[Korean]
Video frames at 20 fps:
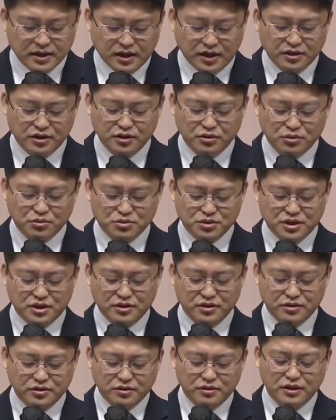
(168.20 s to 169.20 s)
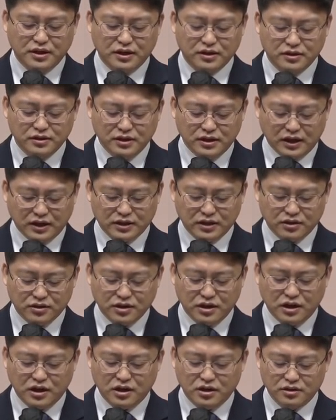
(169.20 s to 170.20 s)
에덴 동산을 떠난
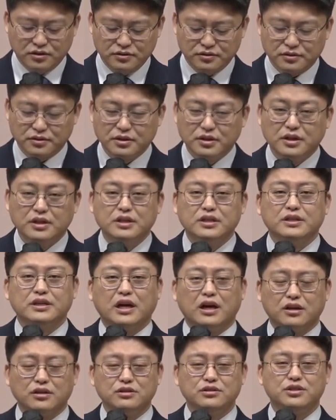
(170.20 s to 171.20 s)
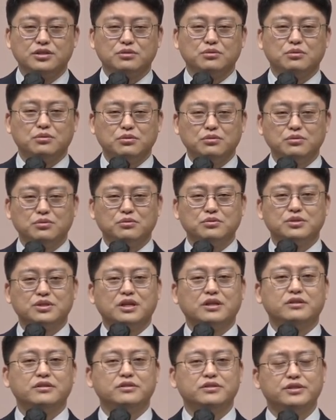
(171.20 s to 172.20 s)
아담과 하와는 양을 치고
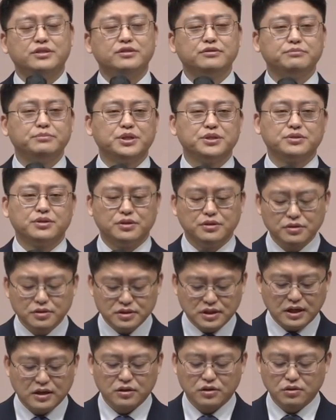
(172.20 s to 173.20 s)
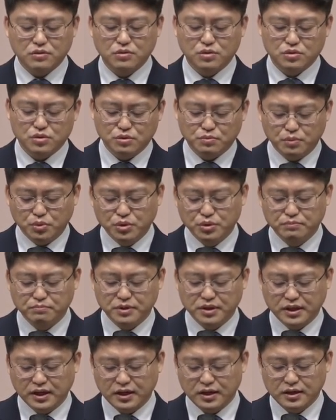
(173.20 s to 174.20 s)
농사를 지으면서 살았던 것으로
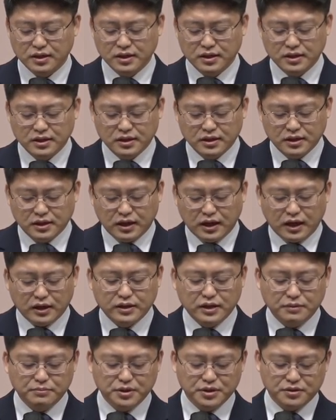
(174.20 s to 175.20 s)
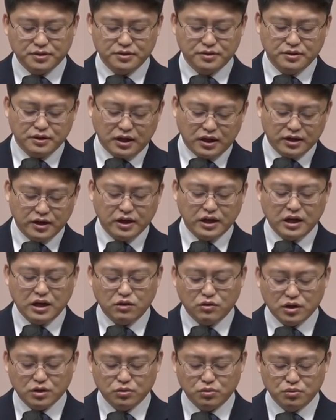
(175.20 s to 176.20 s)
보입니다. 아담이 그 아내
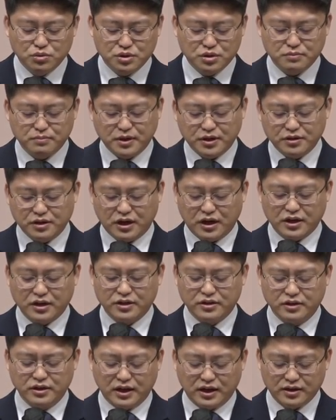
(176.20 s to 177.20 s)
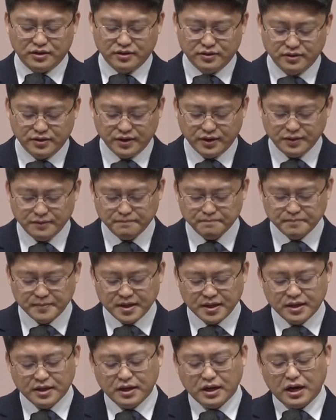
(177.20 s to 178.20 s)
하와 동침하여 아이를 낳았는데
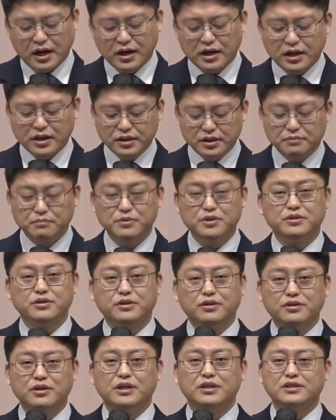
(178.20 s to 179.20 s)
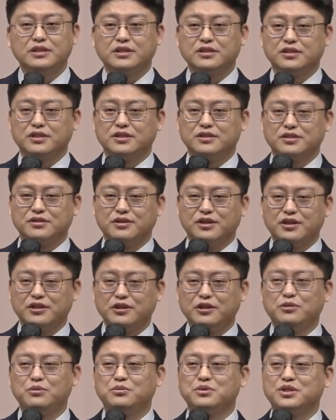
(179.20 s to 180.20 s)
하나님을 떠난 상태에서
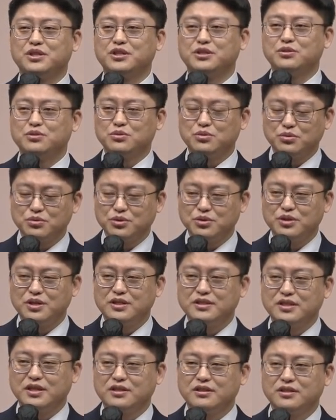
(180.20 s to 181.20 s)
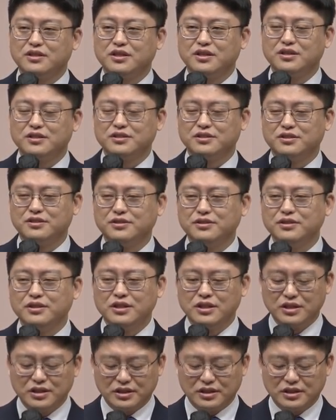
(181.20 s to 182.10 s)
에덴 동산에서 쫓겨난 상태에서